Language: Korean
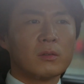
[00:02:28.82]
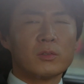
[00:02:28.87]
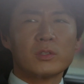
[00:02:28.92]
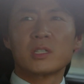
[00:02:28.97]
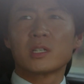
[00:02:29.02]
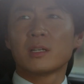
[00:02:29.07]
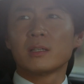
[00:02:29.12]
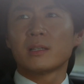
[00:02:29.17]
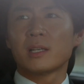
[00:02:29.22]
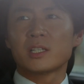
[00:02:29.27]

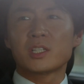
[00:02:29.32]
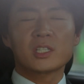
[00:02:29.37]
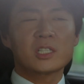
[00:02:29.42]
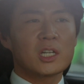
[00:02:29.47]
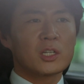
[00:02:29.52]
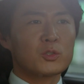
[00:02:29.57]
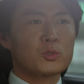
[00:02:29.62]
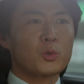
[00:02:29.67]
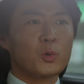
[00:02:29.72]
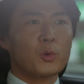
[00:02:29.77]
언젠간 다시
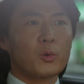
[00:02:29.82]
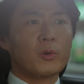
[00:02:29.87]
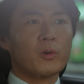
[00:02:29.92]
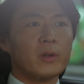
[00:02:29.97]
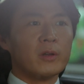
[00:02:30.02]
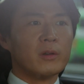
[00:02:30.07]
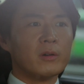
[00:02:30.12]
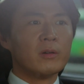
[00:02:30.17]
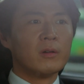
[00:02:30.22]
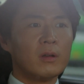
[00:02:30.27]
찾으러 올
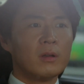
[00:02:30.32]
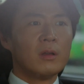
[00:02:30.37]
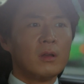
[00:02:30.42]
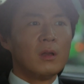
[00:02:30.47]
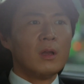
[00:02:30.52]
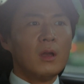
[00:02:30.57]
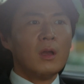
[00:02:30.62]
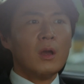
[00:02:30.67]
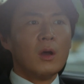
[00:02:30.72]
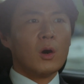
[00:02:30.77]
거예요.
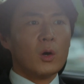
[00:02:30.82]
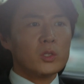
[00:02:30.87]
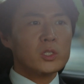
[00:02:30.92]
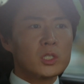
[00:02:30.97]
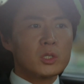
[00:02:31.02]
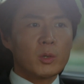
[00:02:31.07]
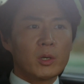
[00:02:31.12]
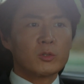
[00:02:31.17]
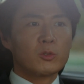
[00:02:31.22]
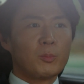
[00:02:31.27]

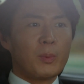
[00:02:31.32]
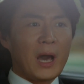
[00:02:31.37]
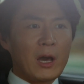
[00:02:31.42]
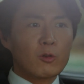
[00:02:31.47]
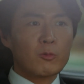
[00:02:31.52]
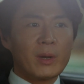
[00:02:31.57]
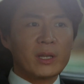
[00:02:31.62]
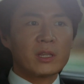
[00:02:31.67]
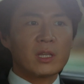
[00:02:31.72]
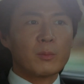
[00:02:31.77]
언제 와도
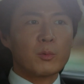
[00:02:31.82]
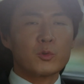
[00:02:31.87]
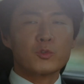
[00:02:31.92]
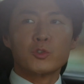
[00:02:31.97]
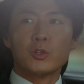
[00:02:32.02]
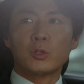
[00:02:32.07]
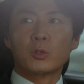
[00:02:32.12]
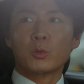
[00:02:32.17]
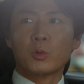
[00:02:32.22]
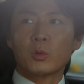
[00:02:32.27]
바로 만나볼
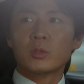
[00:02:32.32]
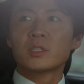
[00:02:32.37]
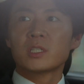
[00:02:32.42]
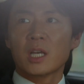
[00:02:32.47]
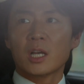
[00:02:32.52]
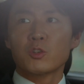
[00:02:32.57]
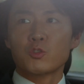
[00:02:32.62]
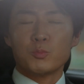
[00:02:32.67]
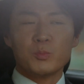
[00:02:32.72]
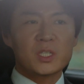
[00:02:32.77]
수 있도록
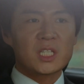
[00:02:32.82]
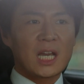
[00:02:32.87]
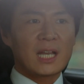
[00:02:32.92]
제가 준비